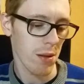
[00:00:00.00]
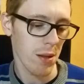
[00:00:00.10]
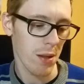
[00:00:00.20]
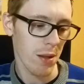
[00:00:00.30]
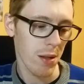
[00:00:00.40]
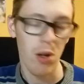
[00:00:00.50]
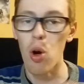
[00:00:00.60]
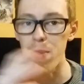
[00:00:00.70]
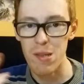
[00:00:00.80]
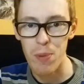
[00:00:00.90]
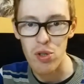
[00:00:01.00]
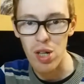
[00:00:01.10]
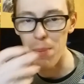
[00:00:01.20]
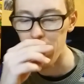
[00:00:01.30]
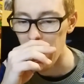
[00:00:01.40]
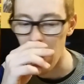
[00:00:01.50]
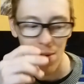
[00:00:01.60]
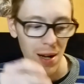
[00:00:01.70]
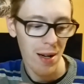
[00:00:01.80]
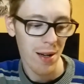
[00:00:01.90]
eh, come spesso
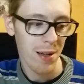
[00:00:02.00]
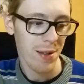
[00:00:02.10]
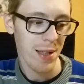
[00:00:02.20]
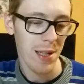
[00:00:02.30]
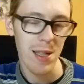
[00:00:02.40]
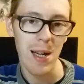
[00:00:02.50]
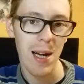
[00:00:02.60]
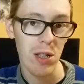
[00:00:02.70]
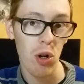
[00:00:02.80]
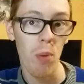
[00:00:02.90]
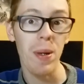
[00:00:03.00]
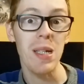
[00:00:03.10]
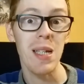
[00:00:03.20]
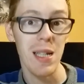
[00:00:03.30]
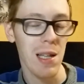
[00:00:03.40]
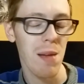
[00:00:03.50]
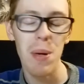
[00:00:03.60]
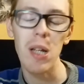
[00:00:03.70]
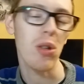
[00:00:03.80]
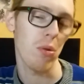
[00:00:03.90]
capitava de del retrocopertina e del
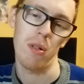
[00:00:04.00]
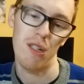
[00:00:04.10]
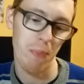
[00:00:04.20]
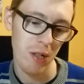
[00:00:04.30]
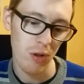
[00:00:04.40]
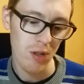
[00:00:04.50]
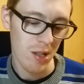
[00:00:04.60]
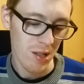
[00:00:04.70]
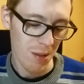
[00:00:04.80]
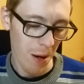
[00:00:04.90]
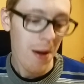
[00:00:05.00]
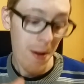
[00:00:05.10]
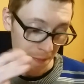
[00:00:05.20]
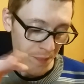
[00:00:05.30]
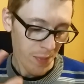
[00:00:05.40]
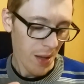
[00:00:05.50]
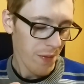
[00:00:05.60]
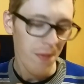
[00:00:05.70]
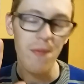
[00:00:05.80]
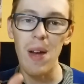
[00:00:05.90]
libretto spassosissima
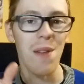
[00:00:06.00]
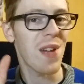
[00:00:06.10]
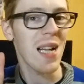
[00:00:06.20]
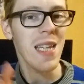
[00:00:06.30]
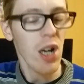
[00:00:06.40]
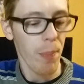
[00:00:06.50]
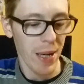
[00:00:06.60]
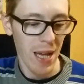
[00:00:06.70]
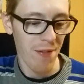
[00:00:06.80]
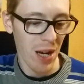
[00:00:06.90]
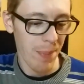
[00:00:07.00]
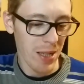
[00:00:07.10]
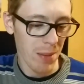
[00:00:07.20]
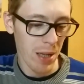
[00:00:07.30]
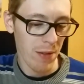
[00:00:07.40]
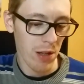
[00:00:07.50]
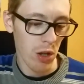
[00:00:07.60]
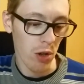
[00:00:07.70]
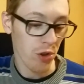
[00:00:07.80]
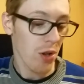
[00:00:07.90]
Ve, ve, la dico perché è veramente
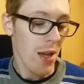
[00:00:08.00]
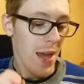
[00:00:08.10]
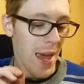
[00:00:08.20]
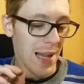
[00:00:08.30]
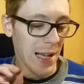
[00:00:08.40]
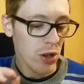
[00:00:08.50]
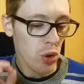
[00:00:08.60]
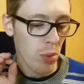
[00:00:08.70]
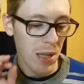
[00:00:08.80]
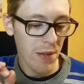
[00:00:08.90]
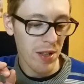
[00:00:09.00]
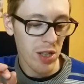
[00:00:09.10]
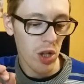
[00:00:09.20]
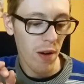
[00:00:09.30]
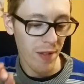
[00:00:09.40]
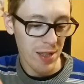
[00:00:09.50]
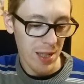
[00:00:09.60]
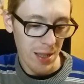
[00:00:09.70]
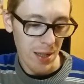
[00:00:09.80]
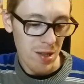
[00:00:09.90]
meraviglioso. È l'anno 2029
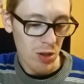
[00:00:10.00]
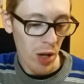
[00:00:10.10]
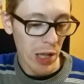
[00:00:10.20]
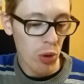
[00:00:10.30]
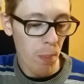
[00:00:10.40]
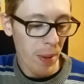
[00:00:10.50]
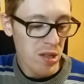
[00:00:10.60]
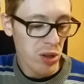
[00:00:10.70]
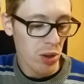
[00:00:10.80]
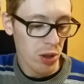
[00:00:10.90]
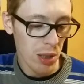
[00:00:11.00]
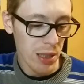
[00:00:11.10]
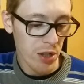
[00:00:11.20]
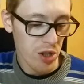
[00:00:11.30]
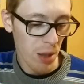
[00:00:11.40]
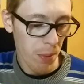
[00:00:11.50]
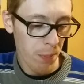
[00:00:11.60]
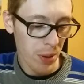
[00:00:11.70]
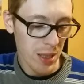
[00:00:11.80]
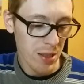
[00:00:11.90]
a.C. ed un pazzo controlla le città più
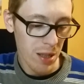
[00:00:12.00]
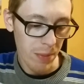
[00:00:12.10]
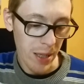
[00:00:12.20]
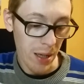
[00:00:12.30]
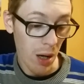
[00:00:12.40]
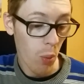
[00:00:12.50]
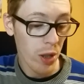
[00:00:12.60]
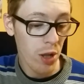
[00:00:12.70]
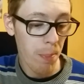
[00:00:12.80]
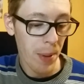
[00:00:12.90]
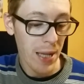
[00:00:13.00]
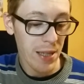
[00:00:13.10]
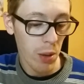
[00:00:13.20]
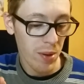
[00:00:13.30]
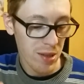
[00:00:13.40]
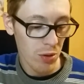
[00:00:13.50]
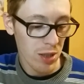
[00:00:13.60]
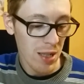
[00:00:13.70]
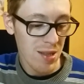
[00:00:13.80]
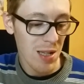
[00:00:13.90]
importanti d'America. Quando apprende queste
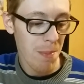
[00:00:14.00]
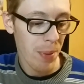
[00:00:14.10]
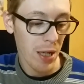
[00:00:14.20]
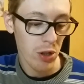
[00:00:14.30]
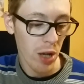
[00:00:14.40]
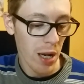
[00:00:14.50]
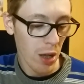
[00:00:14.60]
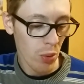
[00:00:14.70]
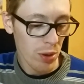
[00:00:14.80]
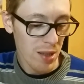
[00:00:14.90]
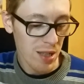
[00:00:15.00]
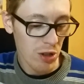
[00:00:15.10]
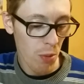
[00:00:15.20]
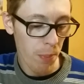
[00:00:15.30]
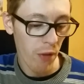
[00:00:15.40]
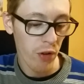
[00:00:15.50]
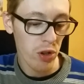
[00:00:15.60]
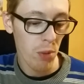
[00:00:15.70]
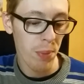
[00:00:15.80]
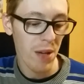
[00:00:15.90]
notizie, l'imperatore Garuda sente un
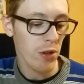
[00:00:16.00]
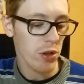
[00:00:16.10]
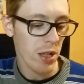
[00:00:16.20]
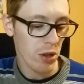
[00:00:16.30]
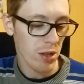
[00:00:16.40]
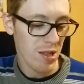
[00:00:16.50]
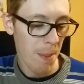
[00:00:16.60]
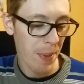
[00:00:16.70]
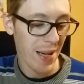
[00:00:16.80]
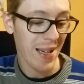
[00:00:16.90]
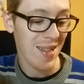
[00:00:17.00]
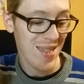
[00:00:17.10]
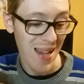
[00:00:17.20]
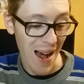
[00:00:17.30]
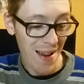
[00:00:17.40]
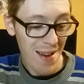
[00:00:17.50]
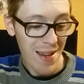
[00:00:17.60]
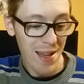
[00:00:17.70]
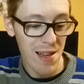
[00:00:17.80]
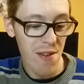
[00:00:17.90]
profondo brivido dentro di sé perché sa
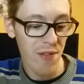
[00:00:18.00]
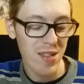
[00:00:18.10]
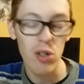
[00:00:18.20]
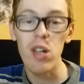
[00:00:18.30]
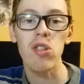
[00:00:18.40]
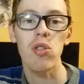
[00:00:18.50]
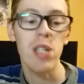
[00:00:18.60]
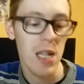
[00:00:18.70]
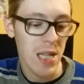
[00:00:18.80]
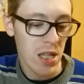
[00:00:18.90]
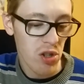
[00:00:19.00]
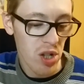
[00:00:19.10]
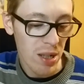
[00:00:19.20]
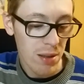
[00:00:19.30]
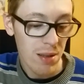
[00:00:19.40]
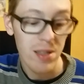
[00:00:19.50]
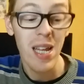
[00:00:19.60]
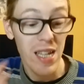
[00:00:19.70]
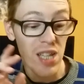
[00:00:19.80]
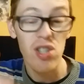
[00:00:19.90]
che gli invasori sono dei ninja.
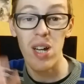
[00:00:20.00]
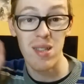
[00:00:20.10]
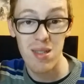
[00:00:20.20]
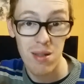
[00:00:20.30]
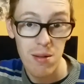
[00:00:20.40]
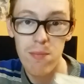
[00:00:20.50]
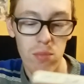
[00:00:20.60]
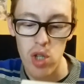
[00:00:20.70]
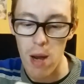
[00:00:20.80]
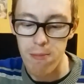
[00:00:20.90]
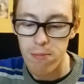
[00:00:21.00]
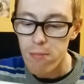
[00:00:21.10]
Dei ninjas. Cioè,